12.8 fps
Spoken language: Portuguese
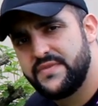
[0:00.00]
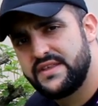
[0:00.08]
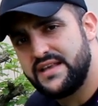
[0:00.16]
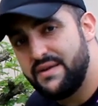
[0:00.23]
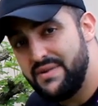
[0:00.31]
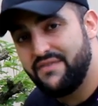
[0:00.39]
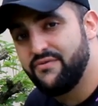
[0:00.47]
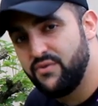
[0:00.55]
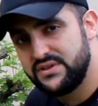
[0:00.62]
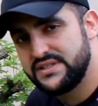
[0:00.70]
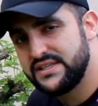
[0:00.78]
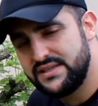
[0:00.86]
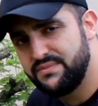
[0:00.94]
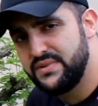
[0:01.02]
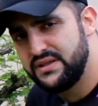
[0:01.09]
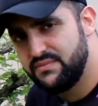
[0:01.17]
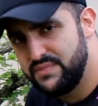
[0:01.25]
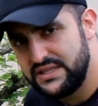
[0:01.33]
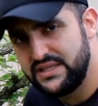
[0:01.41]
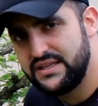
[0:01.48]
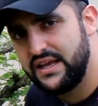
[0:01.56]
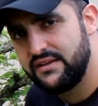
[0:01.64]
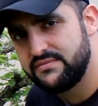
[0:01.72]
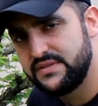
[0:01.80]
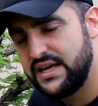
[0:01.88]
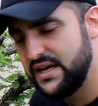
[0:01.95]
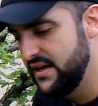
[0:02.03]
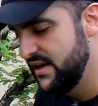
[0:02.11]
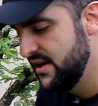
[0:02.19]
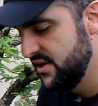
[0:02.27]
sabe a força que essa planta tem, tá?